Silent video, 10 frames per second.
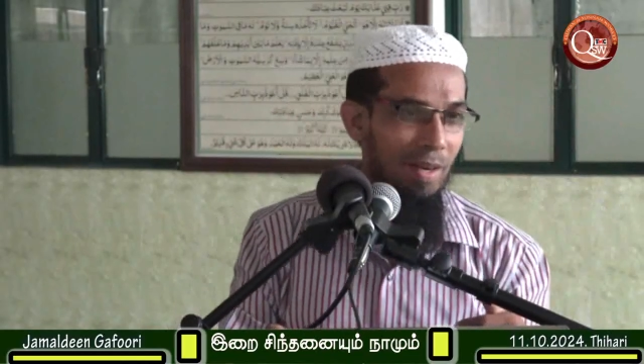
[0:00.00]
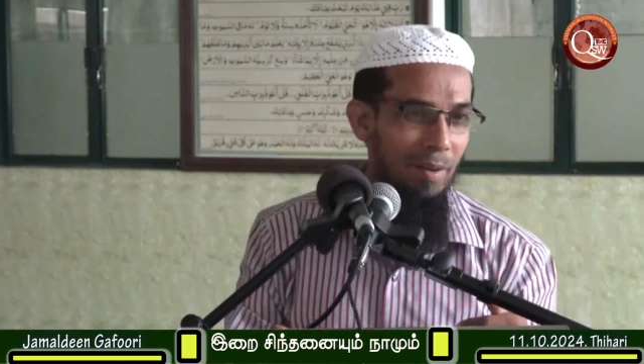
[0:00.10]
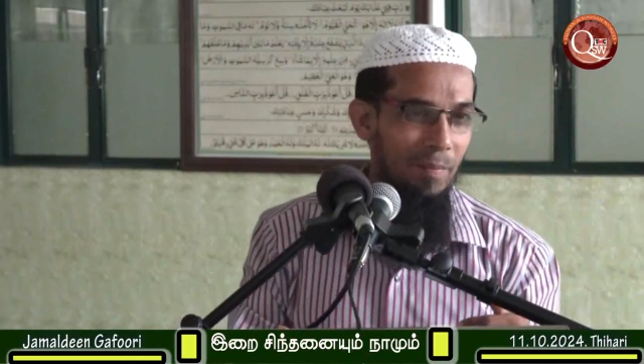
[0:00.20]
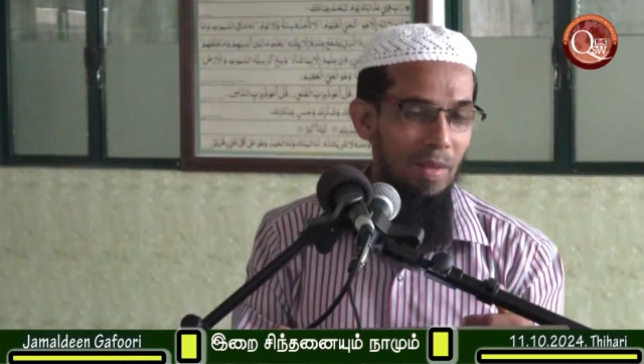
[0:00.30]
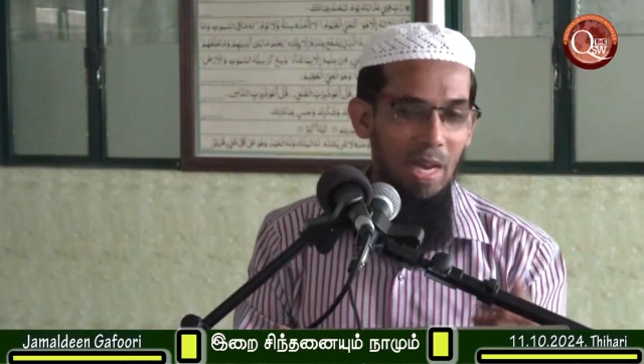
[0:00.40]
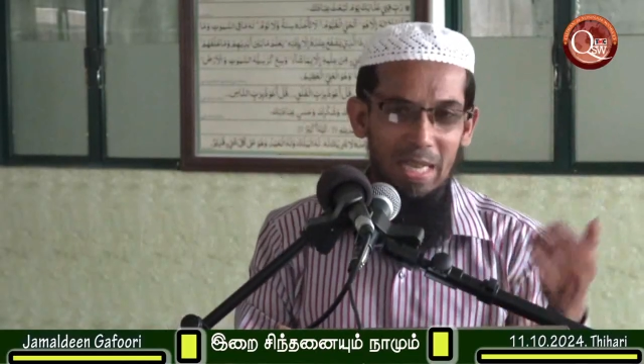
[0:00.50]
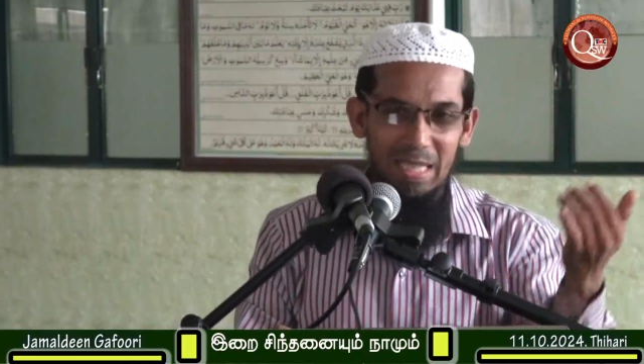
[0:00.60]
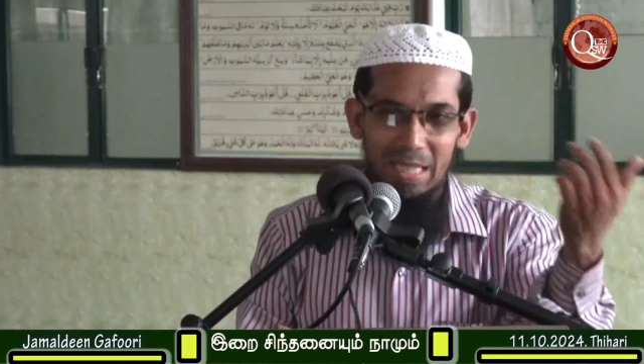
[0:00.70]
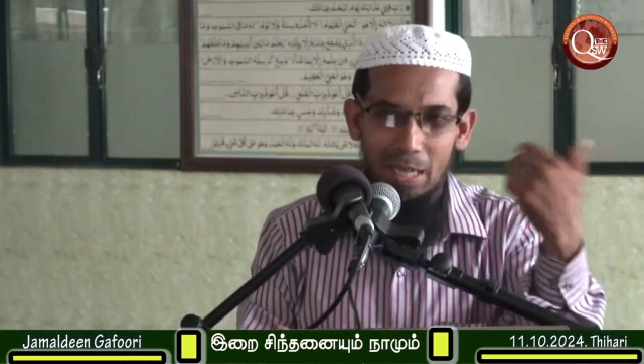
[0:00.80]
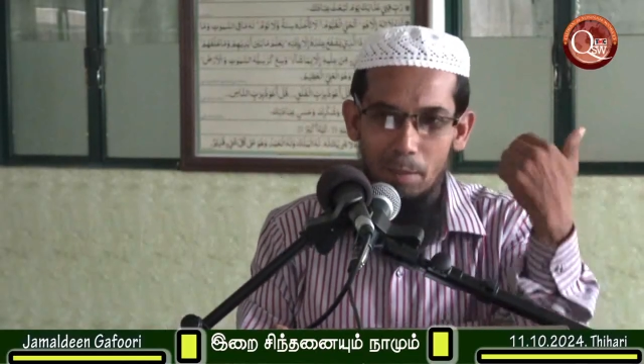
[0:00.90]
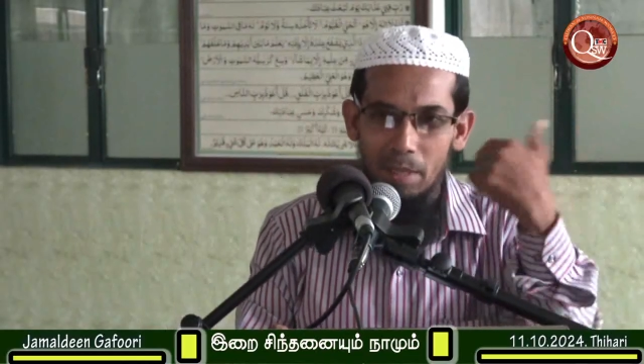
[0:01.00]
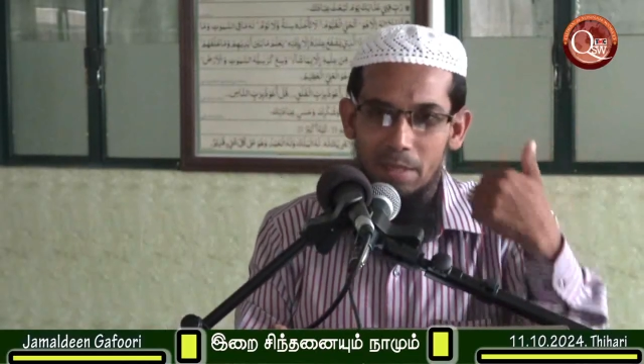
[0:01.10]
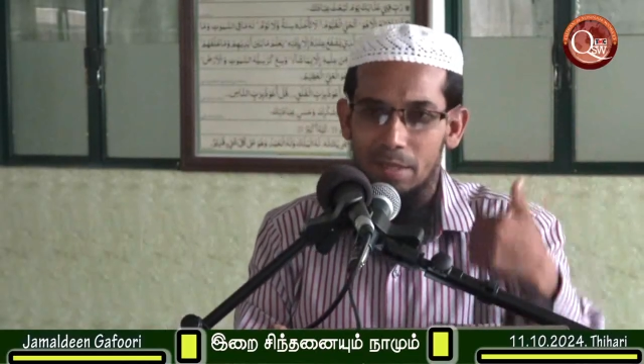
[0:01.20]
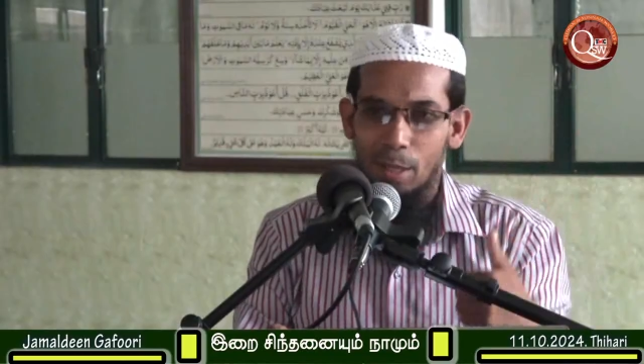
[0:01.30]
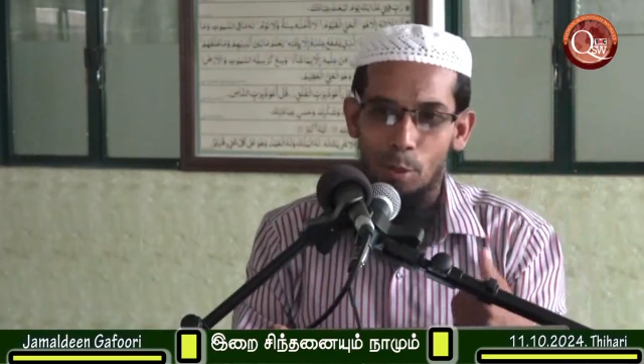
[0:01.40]
தானே அந்த
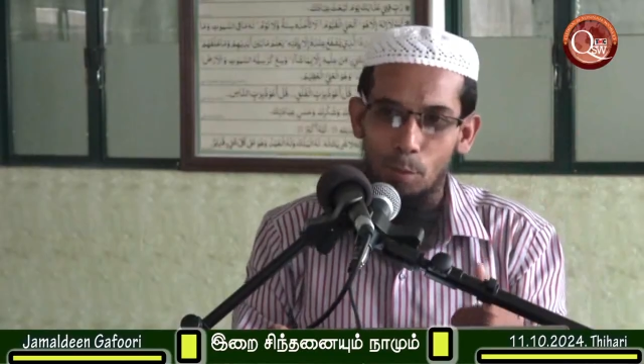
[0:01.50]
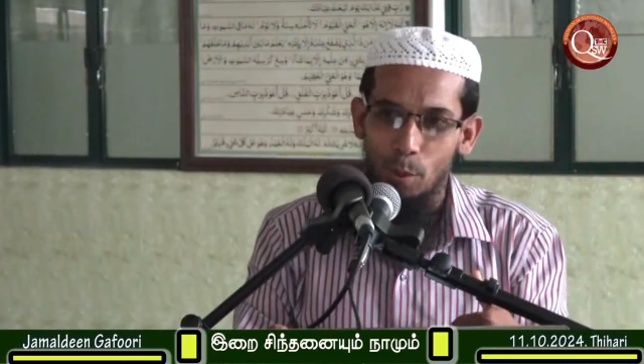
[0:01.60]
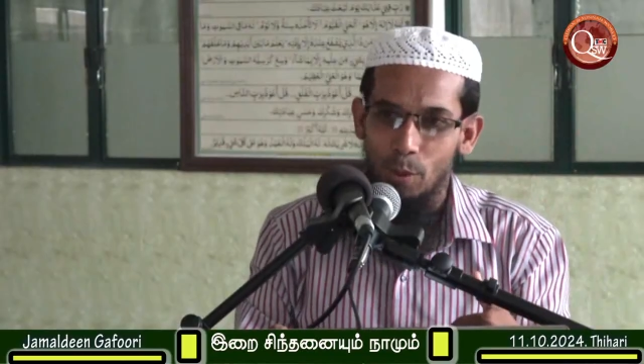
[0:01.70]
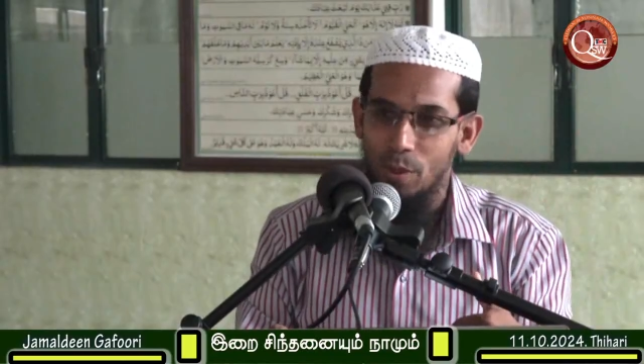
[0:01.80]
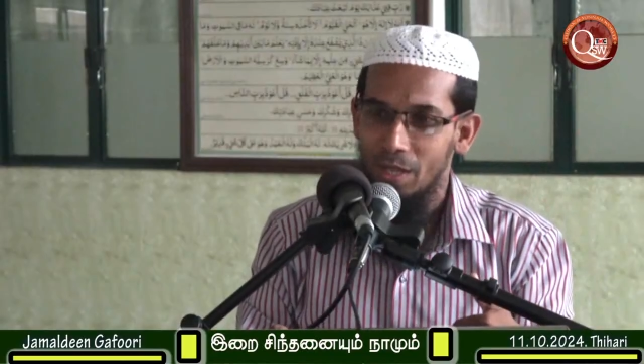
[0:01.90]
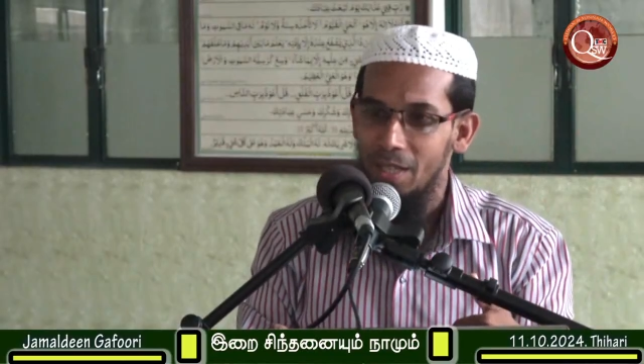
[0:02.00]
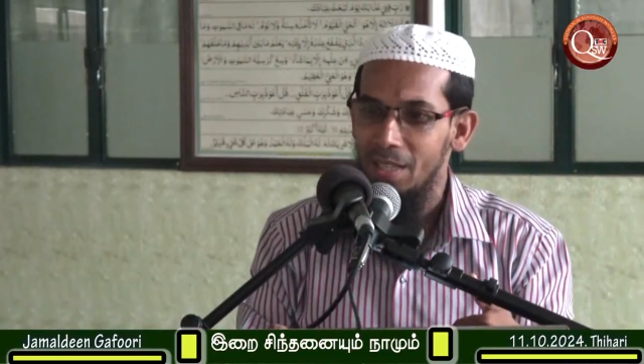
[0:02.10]
தர்பியத்தை தரும் பொழுது